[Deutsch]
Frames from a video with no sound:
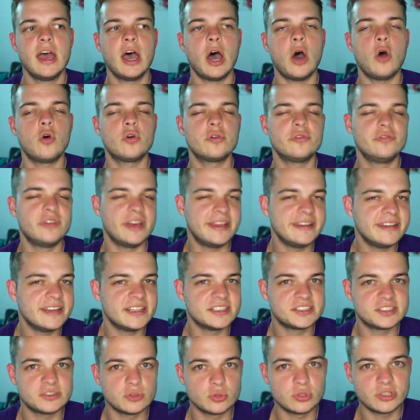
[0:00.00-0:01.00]
Auch wenn
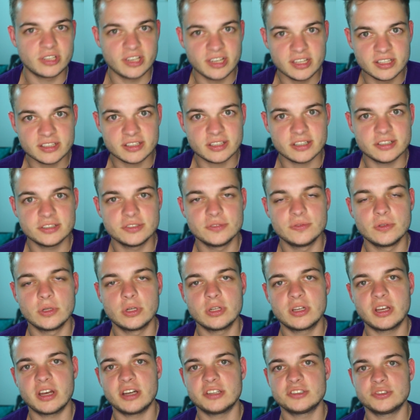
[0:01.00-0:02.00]
es so klingt, als
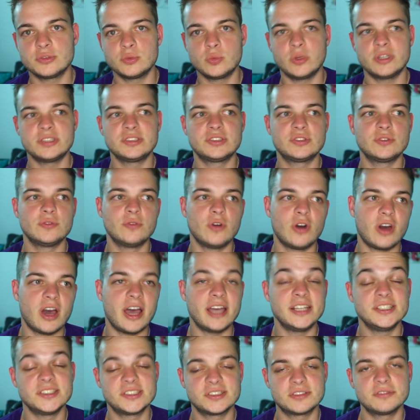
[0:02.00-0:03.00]
würde Carson Wentz zur Woche
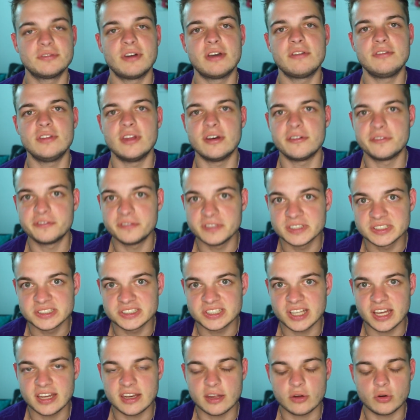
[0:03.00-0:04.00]
1, 2 wieder fit
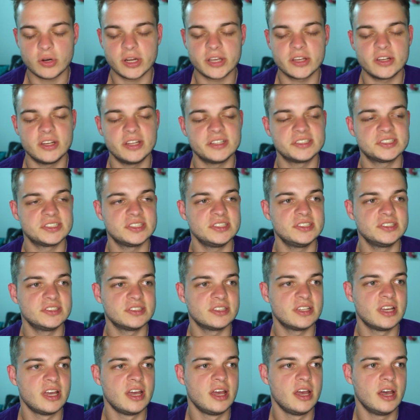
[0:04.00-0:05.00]
sein in der Regular
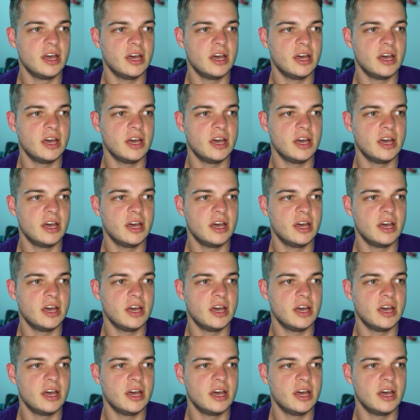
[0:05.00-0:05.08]
Season.